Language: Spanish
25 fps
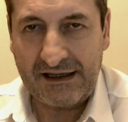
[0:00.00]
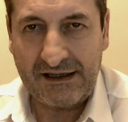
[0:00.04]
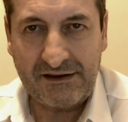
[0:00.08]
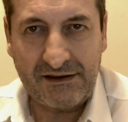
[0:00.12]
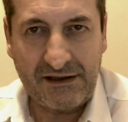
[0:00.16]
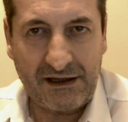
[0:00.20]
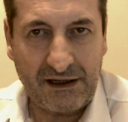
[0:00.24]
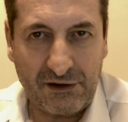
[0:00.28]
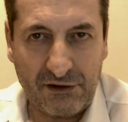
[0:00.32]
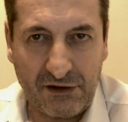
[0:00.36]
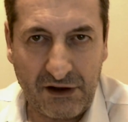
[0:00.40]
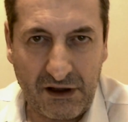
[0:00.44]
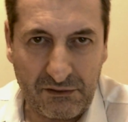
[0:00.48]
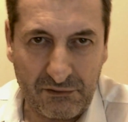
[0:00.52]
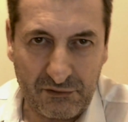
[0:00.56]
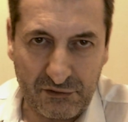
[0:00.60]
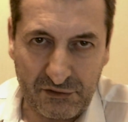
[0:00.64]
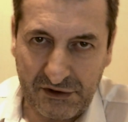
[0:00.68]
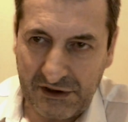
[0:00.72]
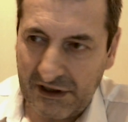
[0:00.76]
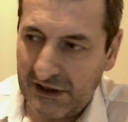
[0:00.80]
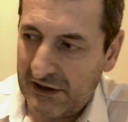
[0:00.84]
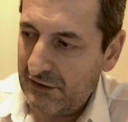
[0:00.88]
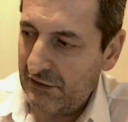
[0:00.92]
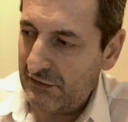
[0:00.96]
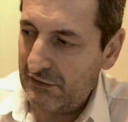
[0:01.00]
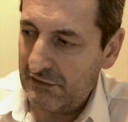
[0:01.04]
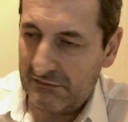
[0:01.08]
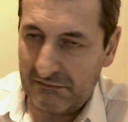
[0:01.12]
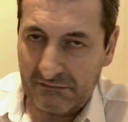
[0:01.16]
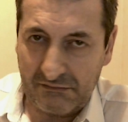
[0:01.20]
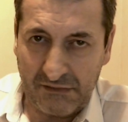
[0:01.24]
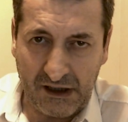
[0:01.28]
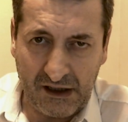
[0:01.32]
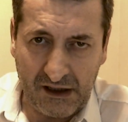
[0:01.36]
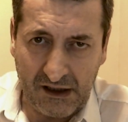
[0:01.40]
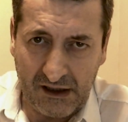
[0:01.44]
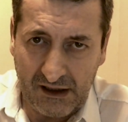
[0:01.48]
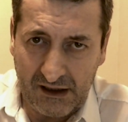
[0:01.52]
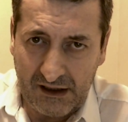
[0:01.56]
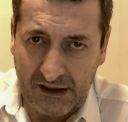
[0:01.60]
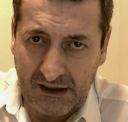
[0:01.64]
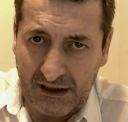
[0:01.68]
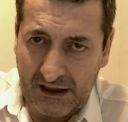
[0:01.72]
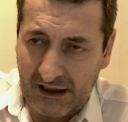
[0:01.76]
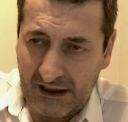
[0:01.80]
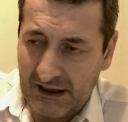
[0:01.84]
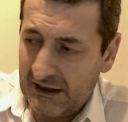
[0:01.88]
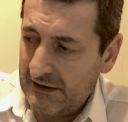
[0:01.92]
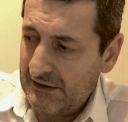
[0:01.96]
de los abducidos
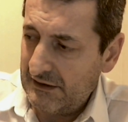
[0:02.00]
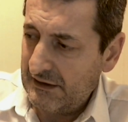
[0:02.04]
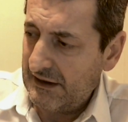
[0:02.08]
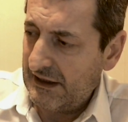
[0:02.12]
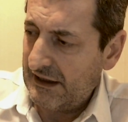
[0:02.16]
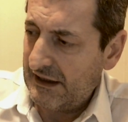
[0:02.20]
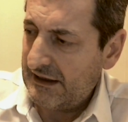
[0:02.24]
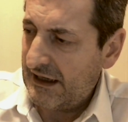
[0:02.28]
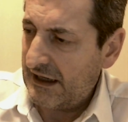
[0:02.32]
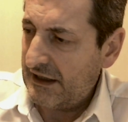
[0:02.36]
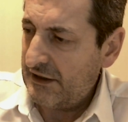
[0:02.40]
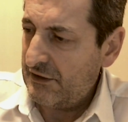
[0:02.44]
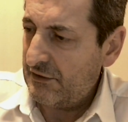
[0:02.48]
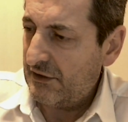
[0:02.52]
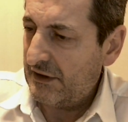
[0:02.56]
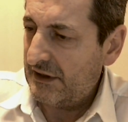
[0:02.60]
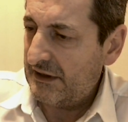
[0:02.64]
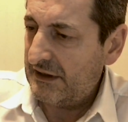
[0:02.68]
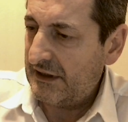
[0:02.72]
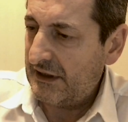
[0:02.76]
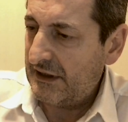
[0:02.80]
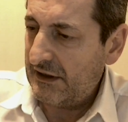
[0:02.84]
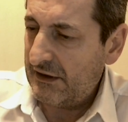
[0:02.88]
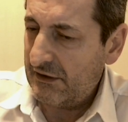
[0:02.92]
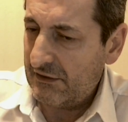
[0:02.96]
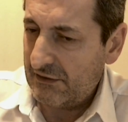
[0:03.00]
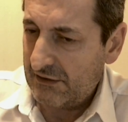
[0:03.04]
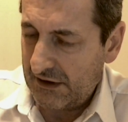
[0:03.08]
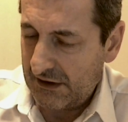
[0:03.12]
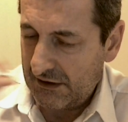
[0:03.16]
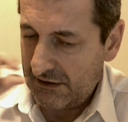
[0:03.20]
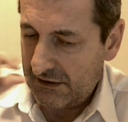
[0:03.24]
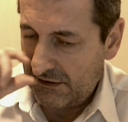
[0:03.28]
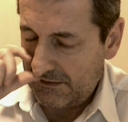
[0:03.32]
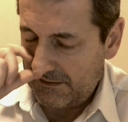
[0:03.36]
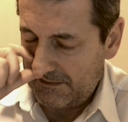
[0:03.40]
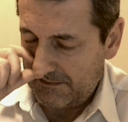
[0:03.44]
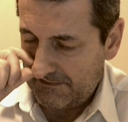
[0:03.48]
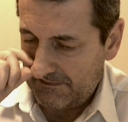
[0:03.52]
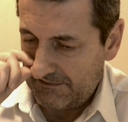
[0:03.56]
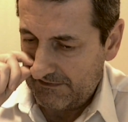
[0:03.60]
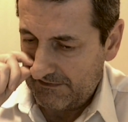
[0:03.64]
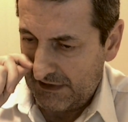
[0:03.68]
en, años anteriores, ¿no?